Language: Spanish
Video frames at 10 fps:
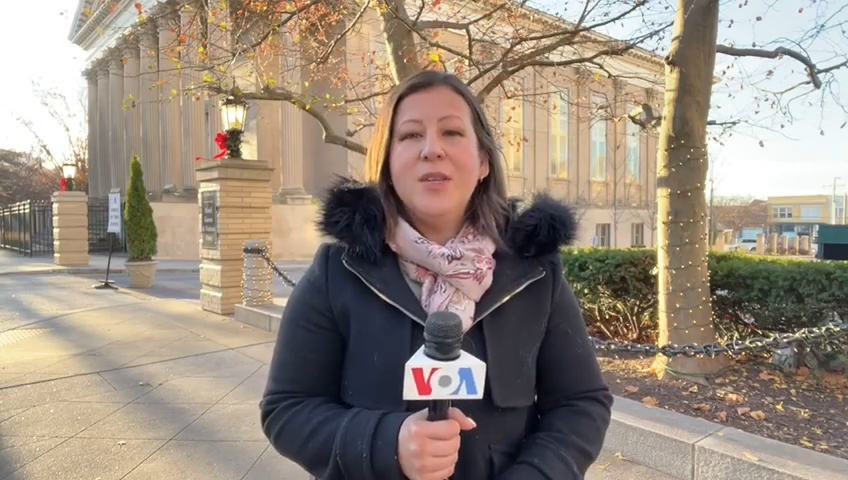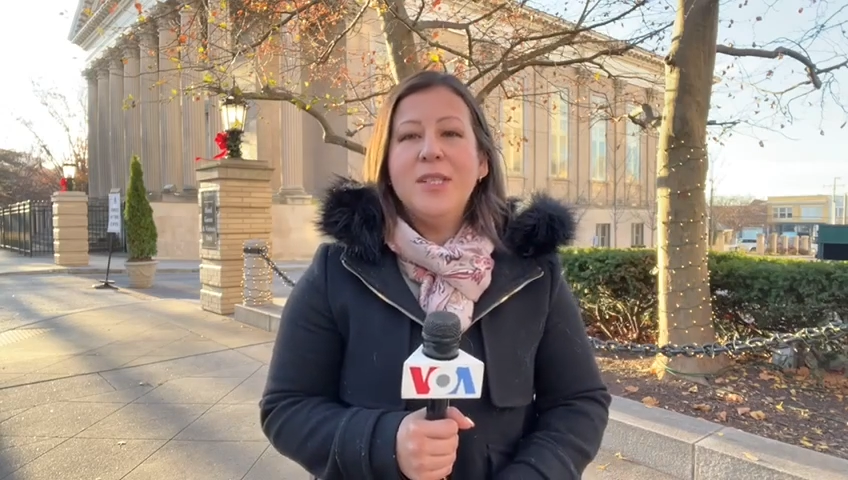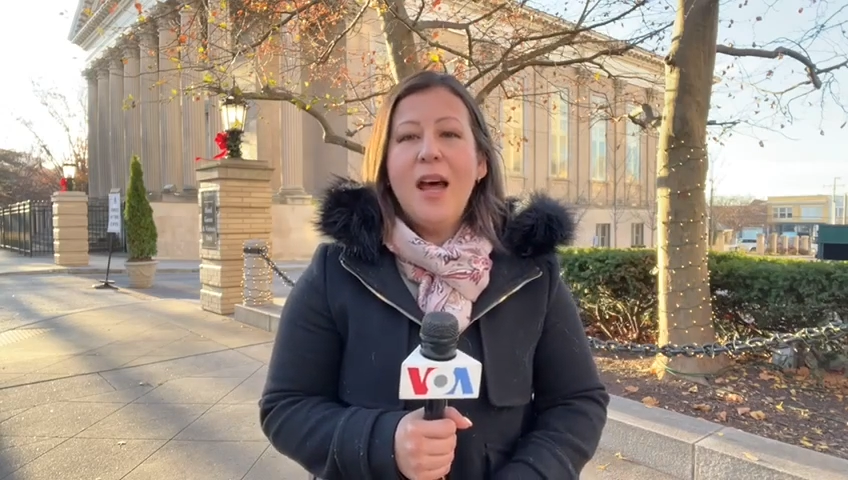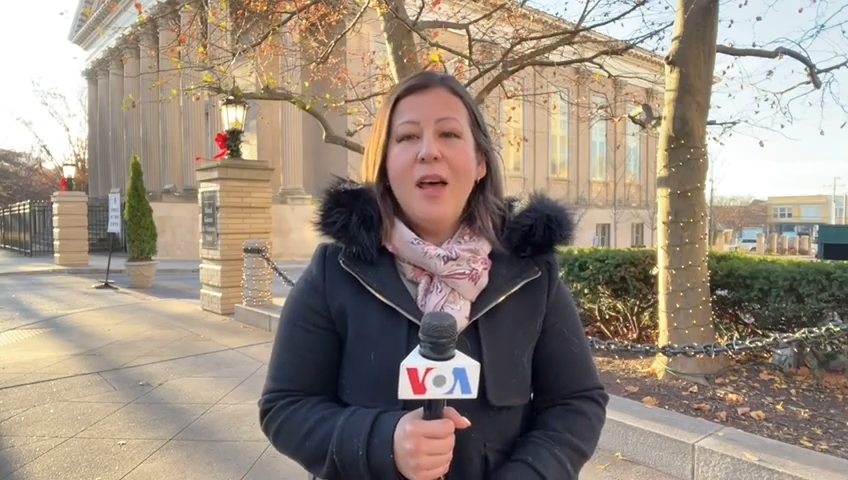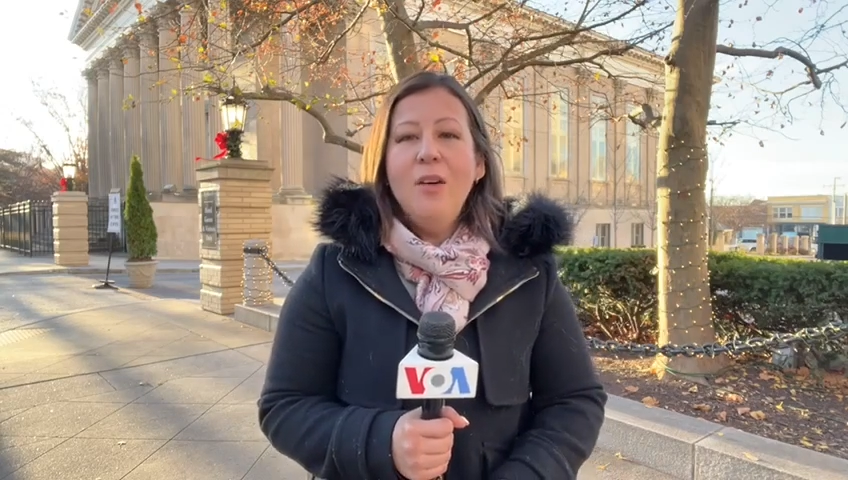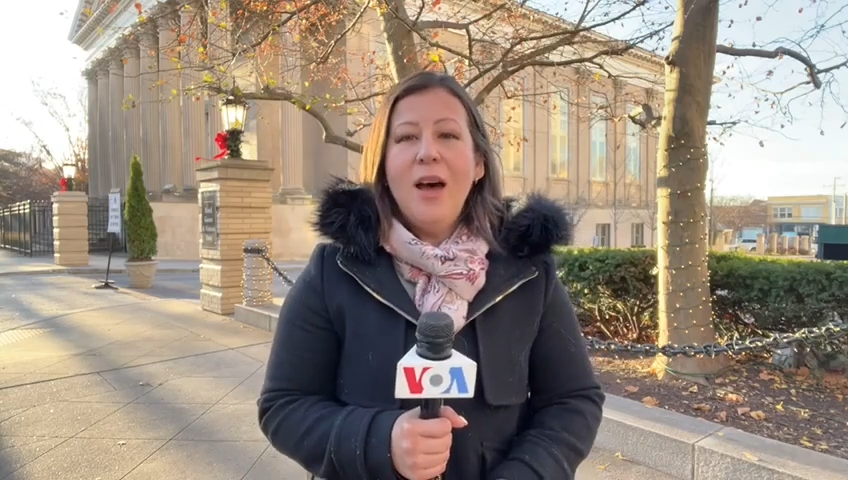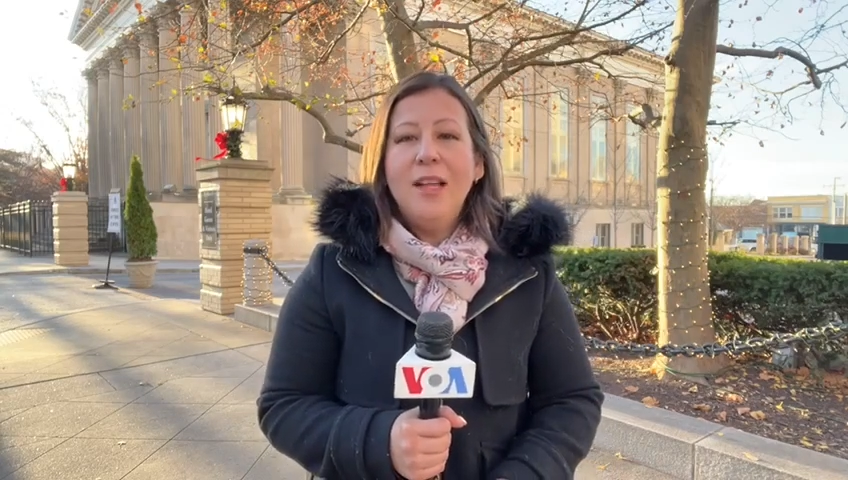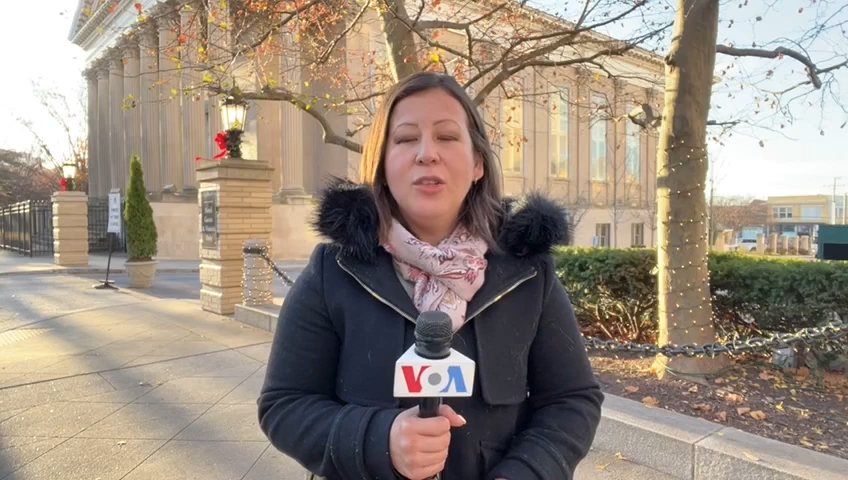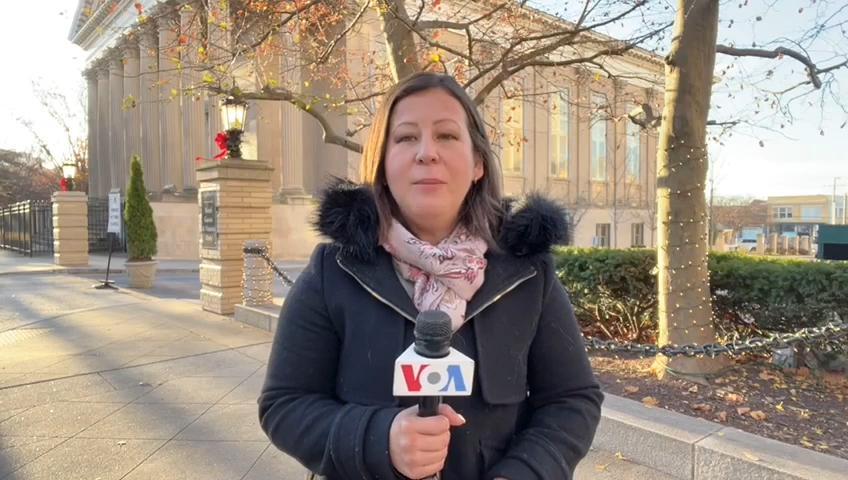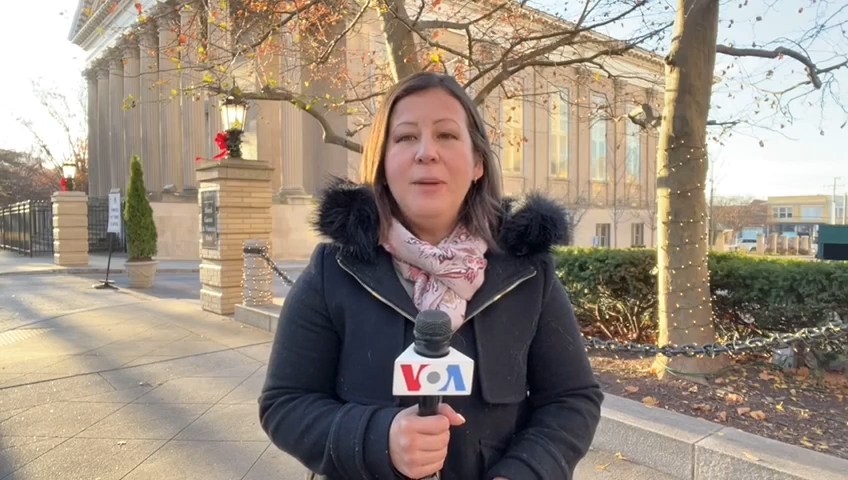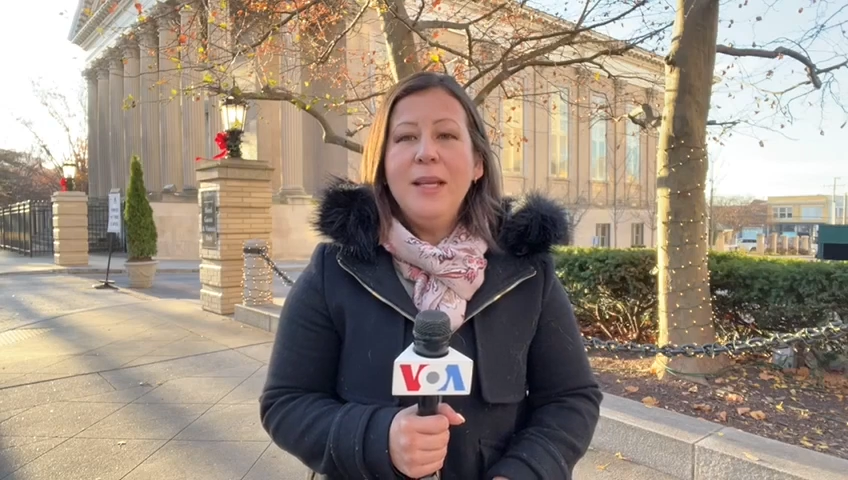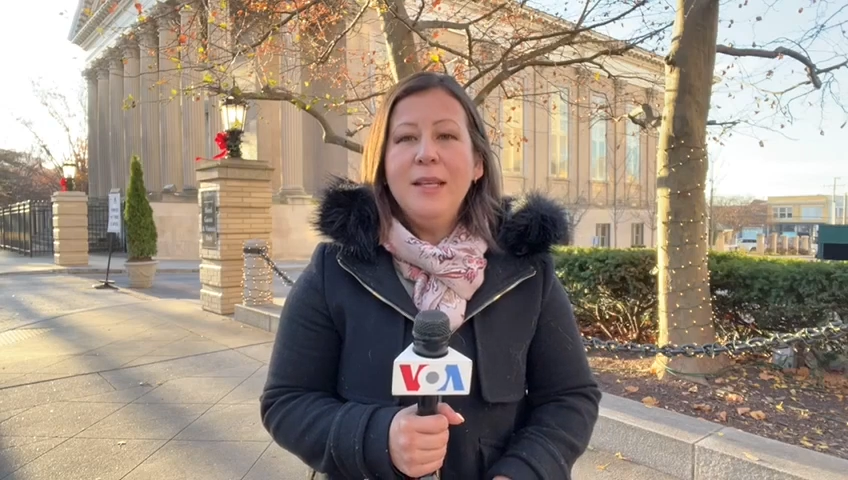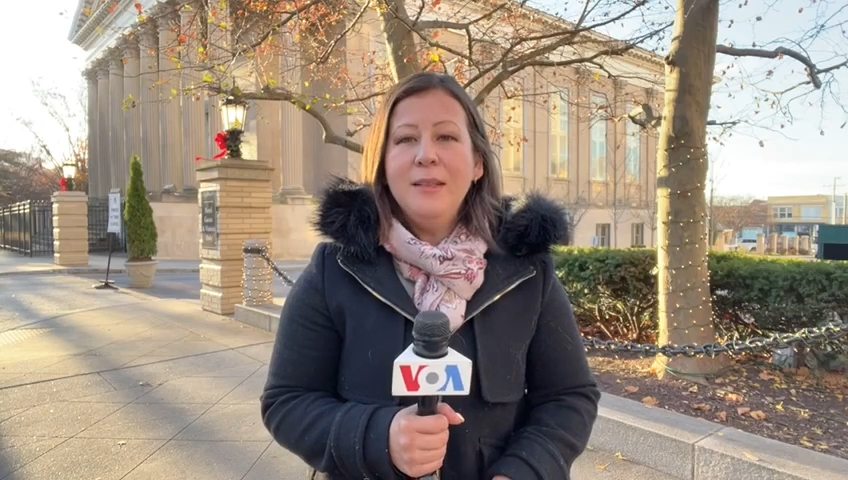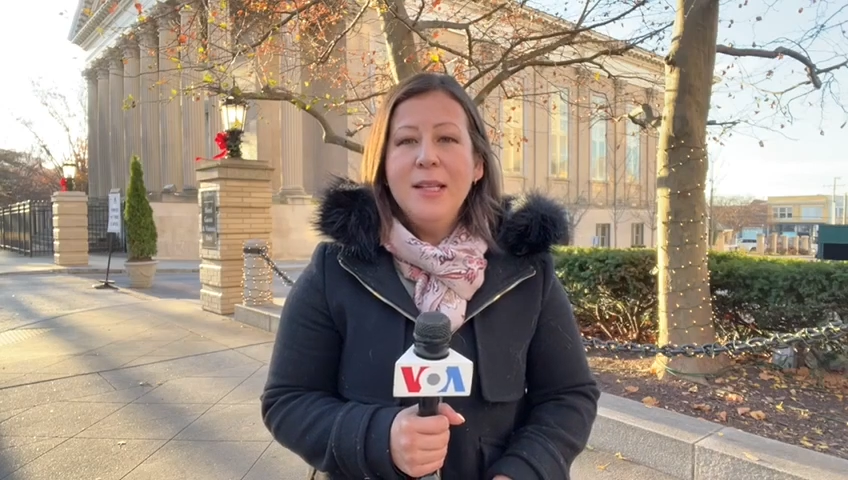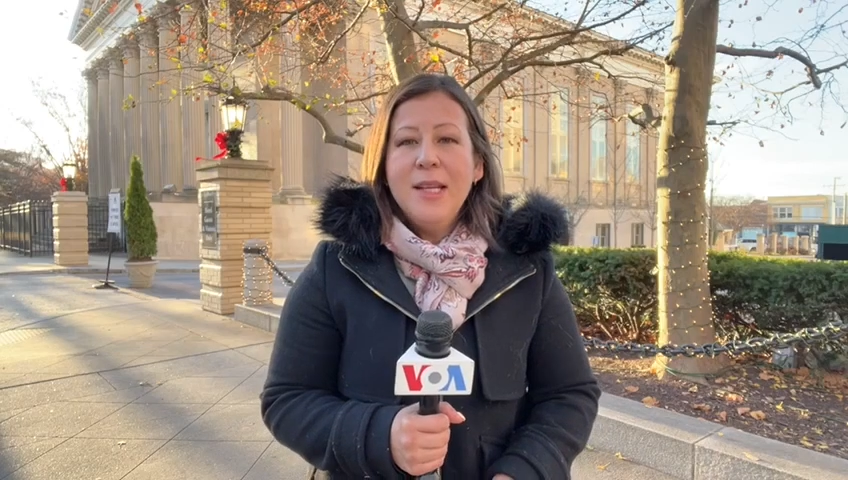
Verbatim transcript: de Estado, Anthony Blinken,